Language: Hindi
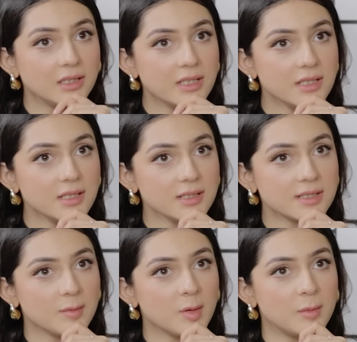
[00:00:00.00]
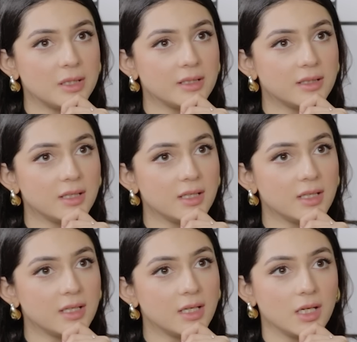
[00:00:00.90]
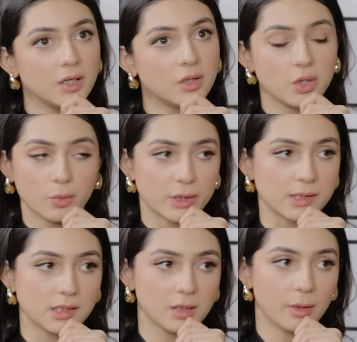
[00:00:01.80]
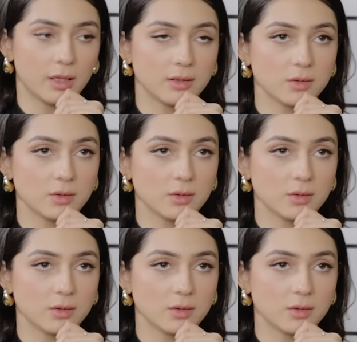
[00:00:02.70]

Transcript: अली से मैं मिली थी यूनिवर्सिटी में